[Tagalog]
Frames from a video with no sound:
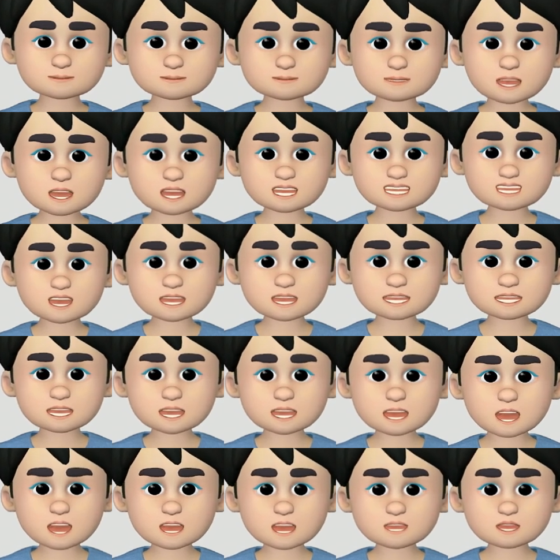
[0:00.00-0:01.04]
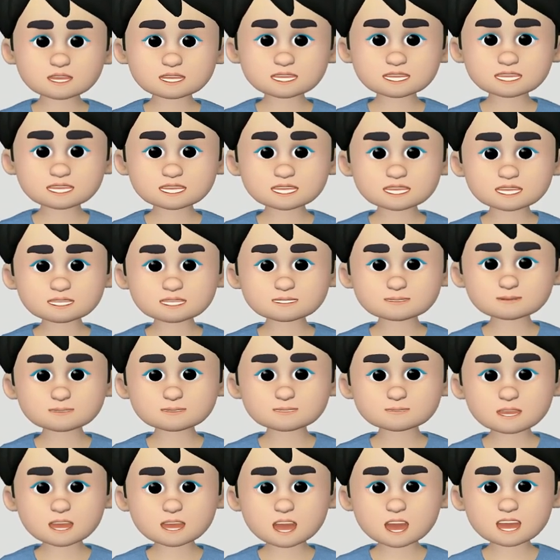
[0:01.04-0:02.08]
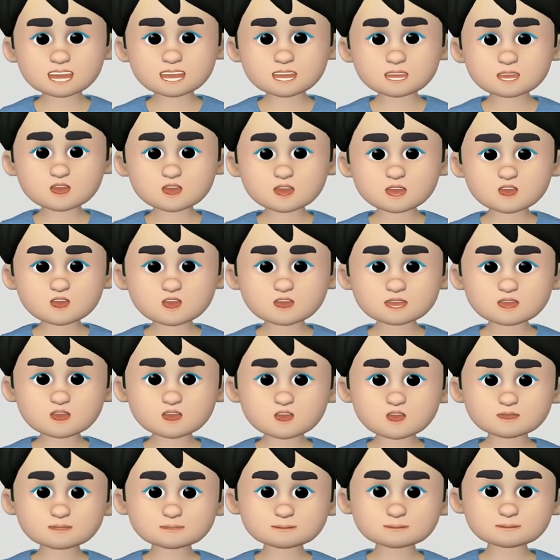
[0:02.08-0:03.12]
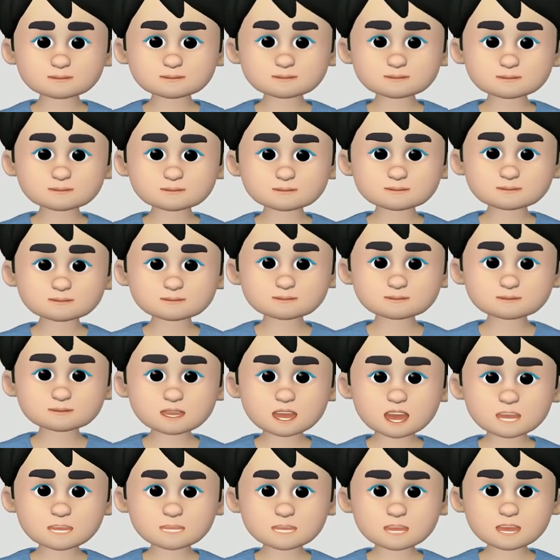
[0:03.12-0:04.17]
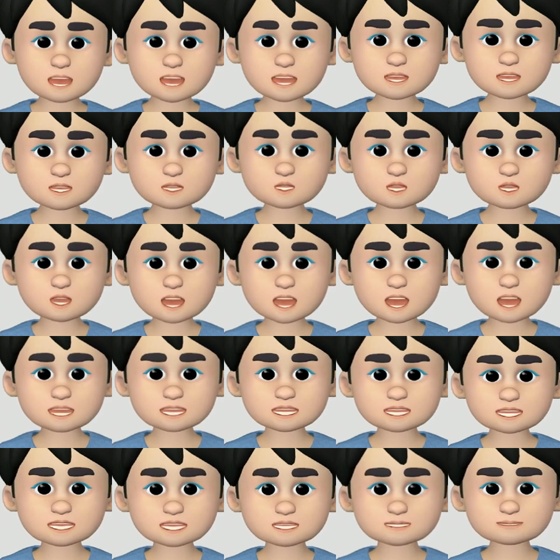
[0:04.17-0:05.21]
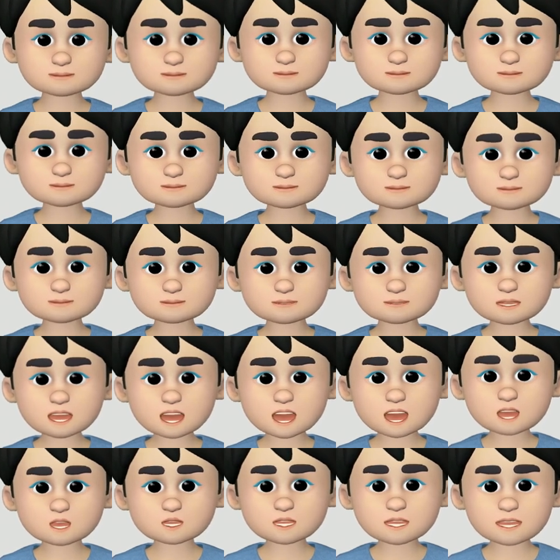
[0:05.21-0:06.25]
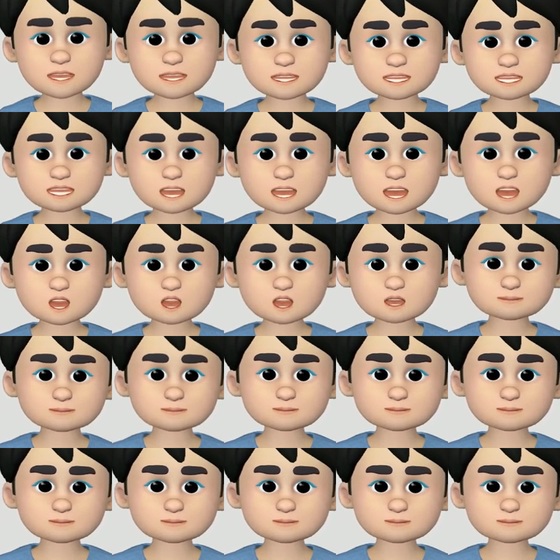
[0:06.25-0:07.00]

para sa kanyang papel sa pagsusulong ng paghihiwalay ng Mindanao.